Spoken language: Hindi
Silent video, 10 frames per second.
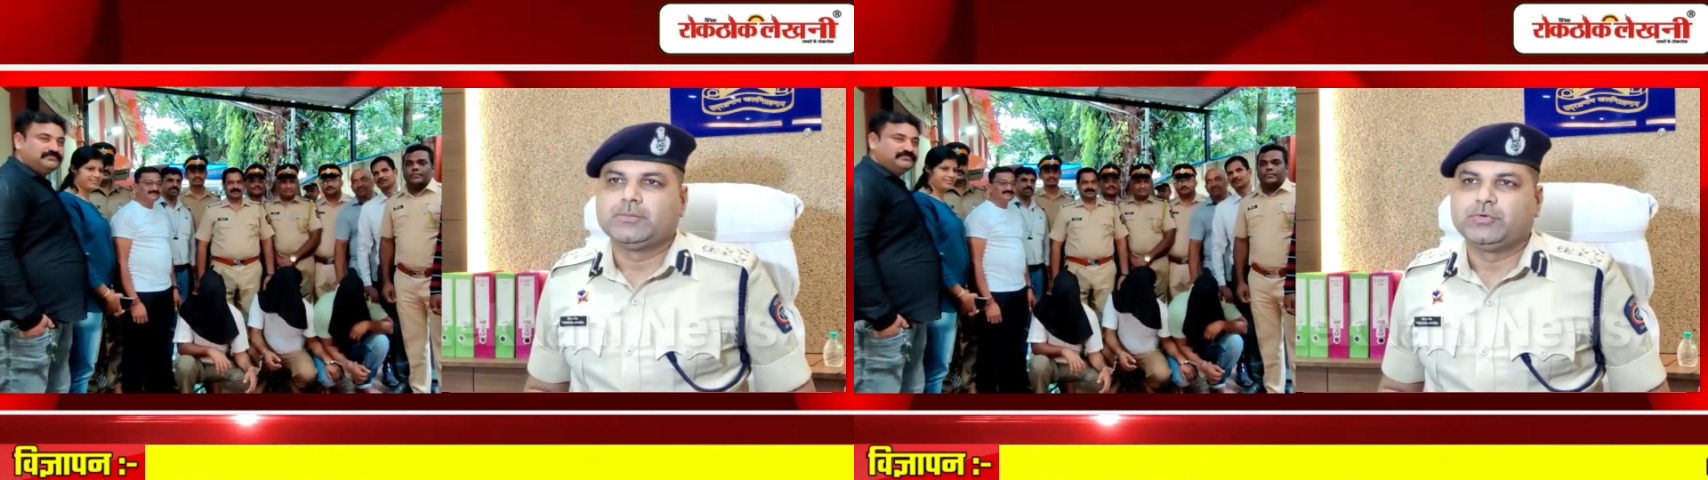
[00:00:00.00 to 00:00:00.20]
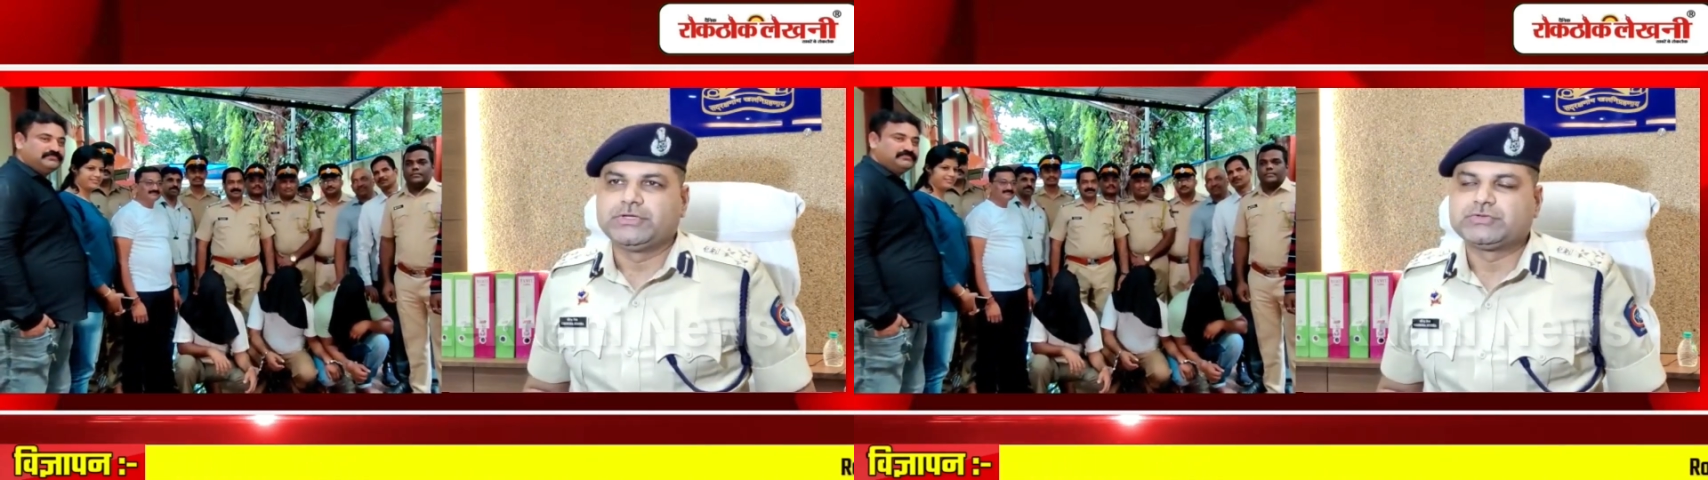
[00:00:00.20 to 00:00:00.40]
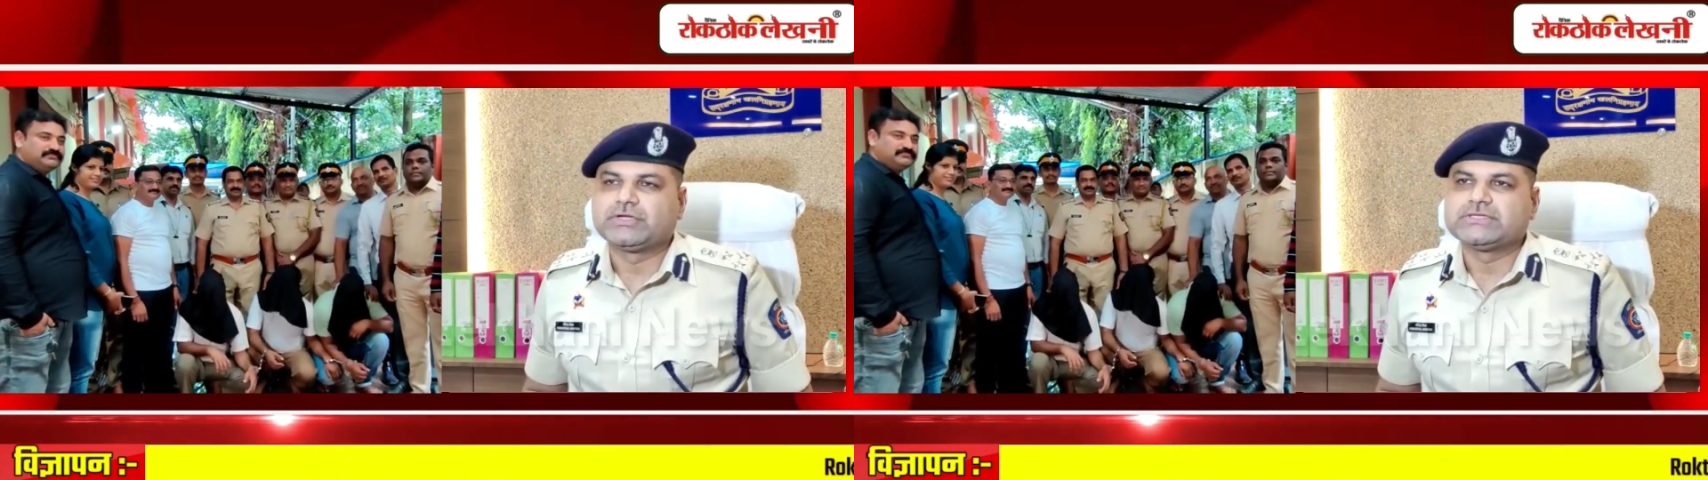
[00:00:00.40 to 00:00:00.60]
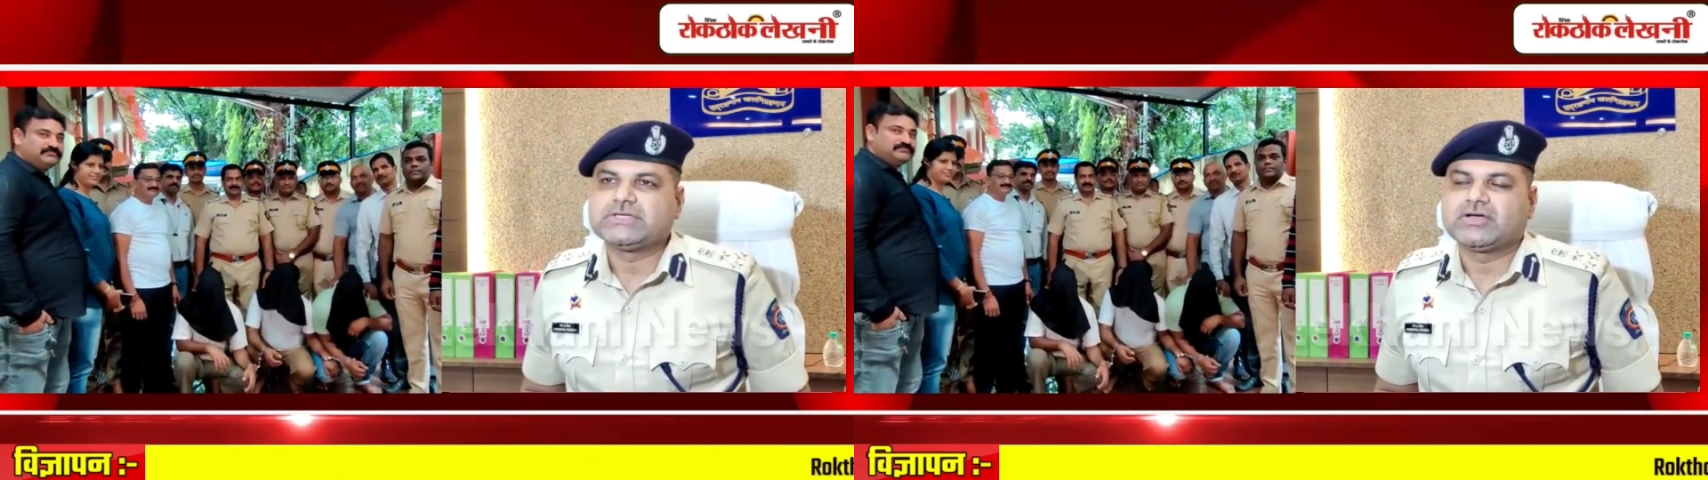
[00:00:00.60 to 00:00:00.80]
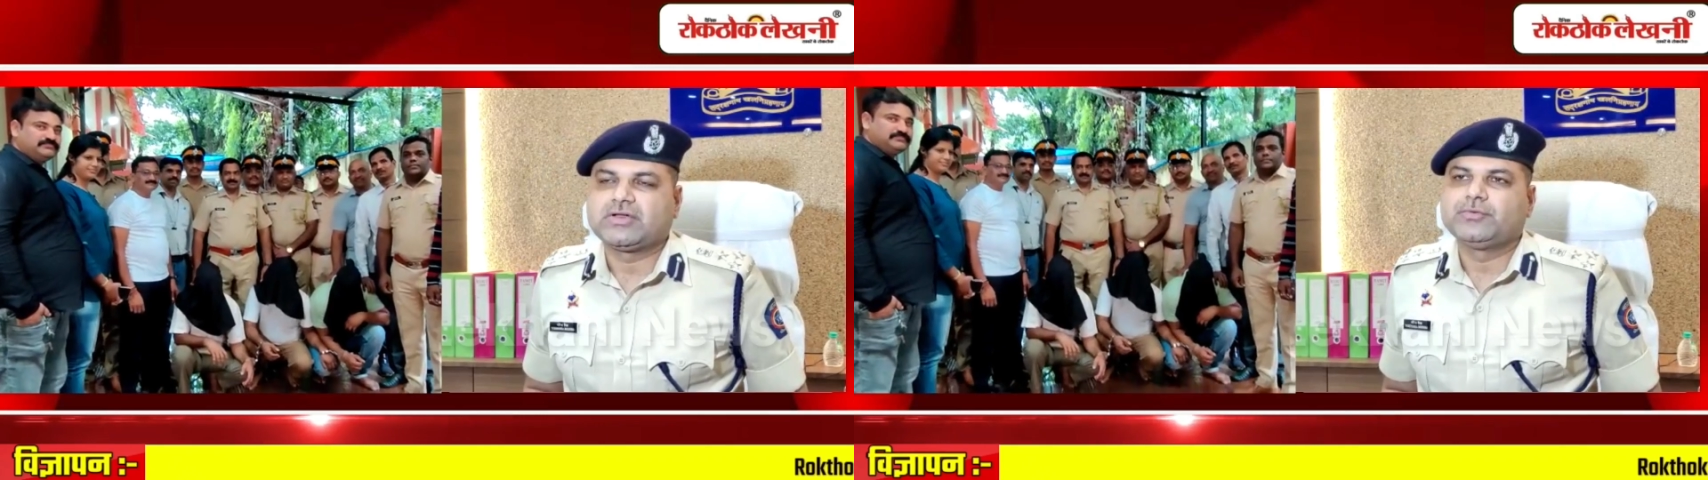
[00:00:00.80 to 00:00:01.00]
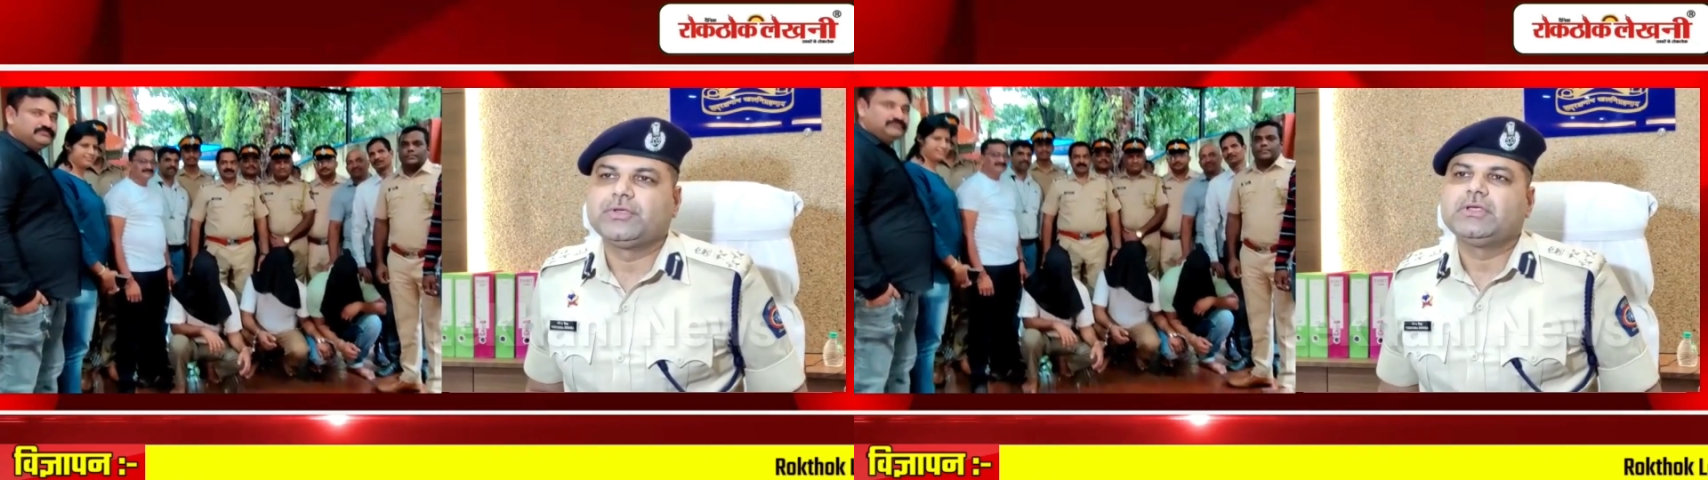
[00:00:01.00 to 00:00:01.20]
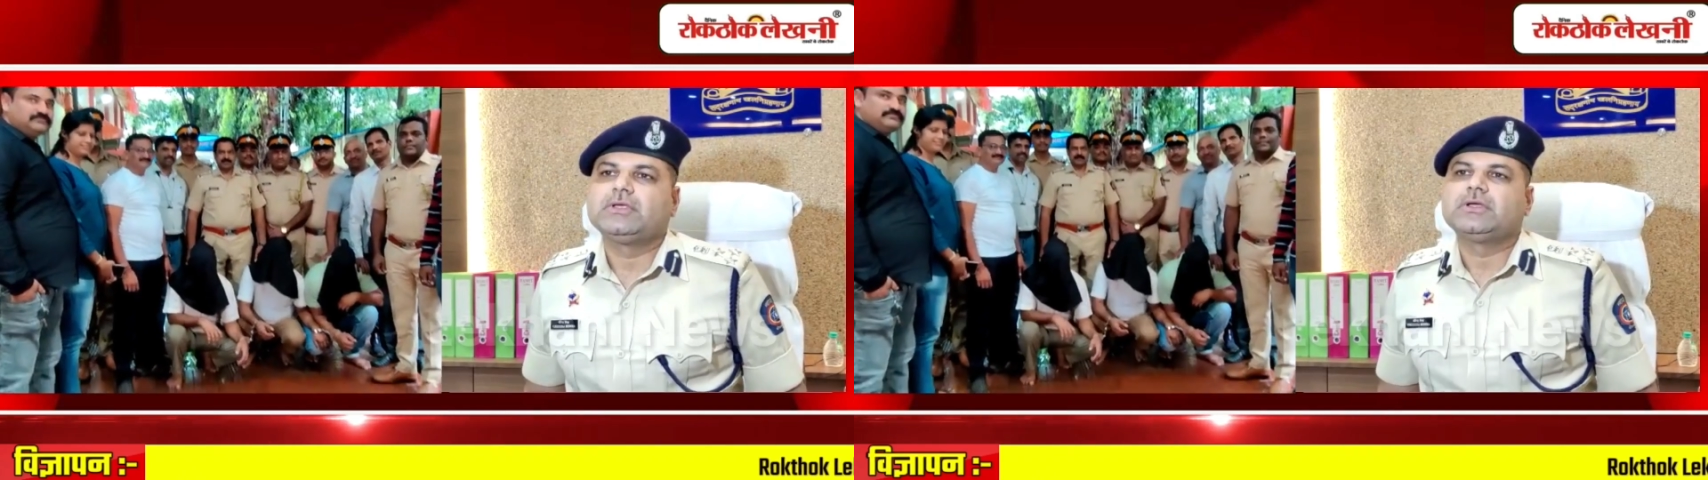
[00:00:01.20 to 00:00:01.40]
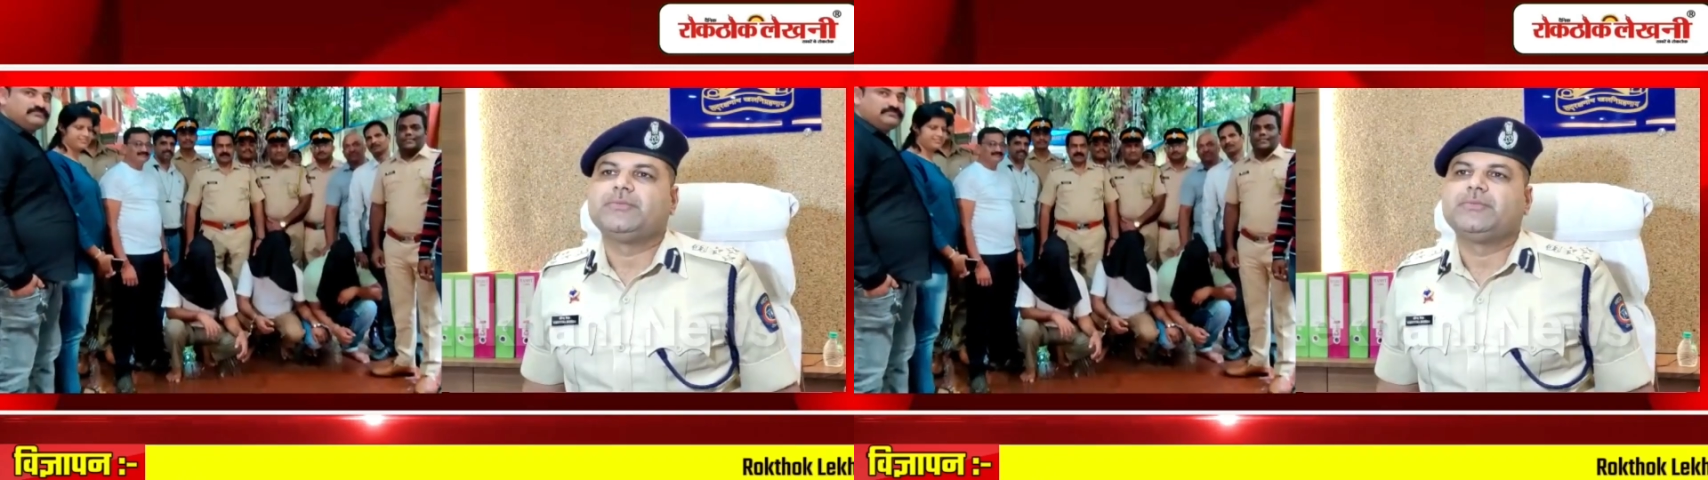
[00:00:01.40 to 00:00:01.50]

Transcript: पुलिस तुरंत सक्रिय हुई